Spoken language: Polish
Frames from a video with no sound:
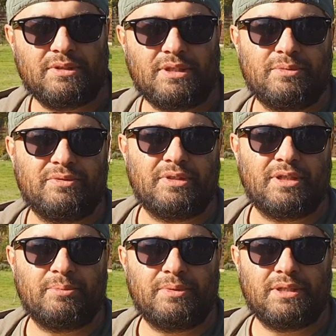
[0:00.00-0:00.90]

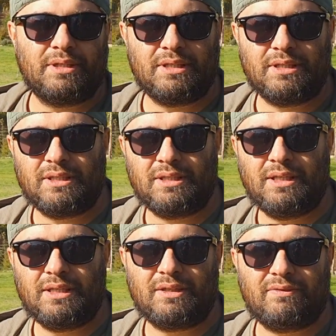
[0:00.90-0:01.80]
zamówiłem y,
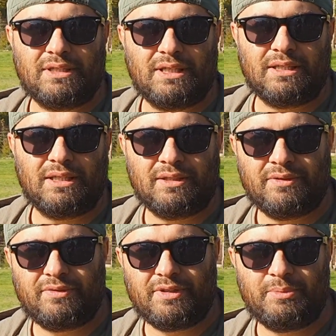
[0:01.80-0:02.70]
nawadnianie
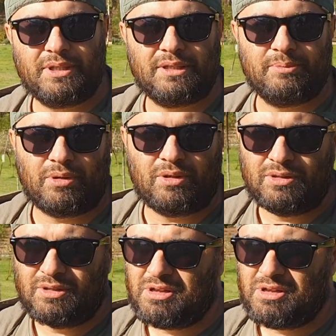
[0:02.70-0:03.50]
w firmie Hypo.